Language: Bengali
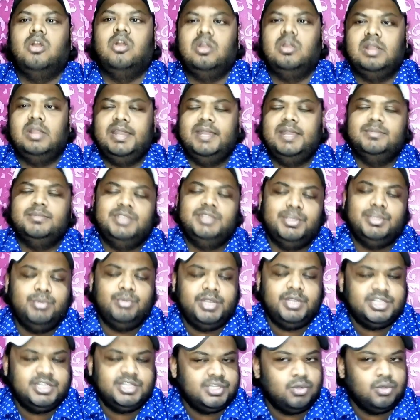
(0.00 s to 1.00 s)
অনলাইন
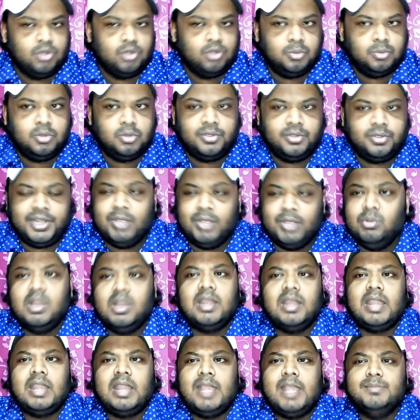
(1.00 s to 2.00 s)
এমসিকিউ টেস্ট করব
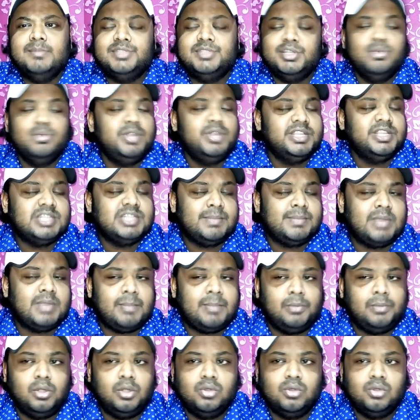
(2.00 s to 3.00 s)
রেগুলার এমসিকিউ টেস্ট আমরা
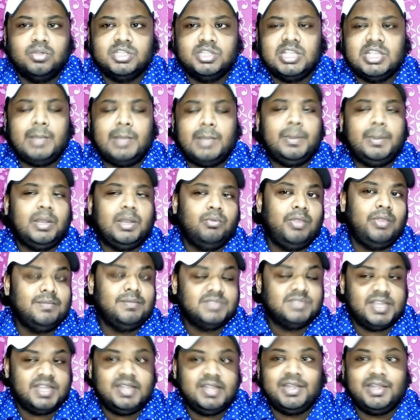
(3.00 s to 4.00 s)
আপলোড করছি আপনারা
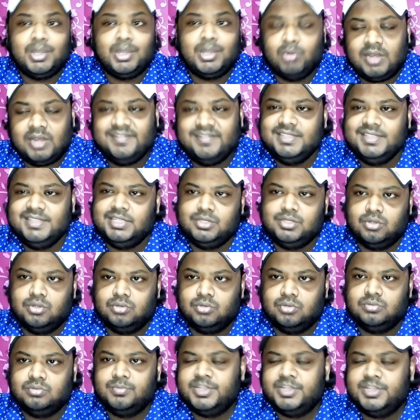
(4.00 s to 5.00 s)
ওয়েবসাইট রেগুলার ভিজিট
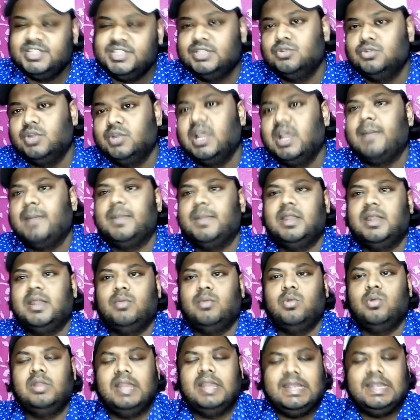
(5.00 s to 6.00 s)
করুন ভিজিট করে আপনারা
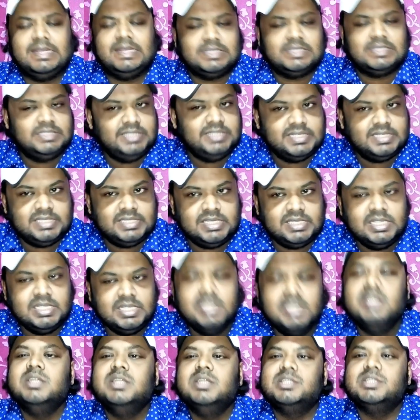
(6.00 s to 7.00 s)
অনলাইন টেস্ট দিয়েছি
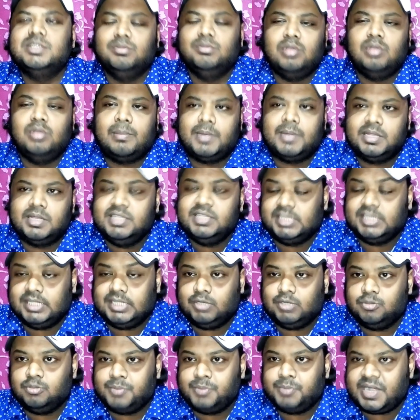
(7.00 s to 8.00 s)
সেগুলো আপনারা দিতে
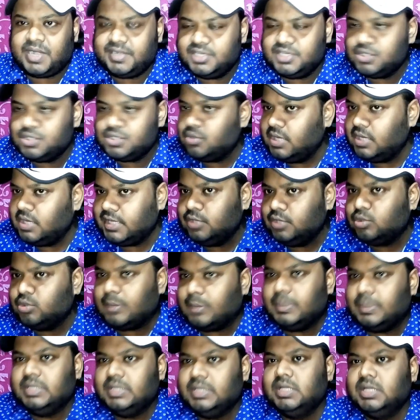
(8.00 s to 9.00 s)
থাকুন প্র্যাকটিস করলে কিন্তু
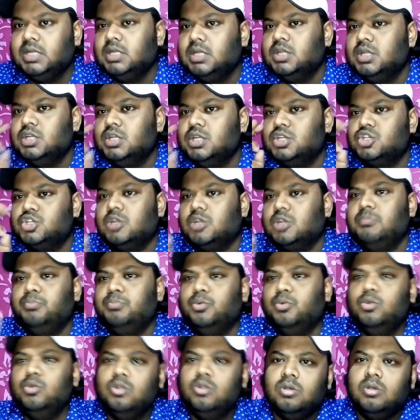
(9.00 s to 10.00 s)
আপনাদের
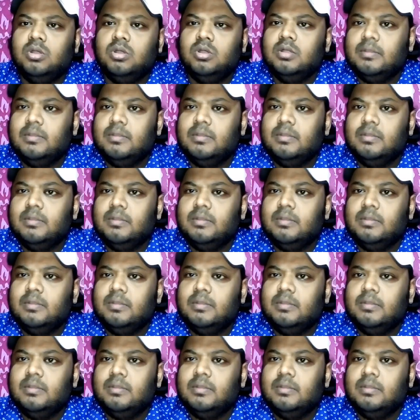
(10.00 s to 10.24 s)
সম্পূর্ণ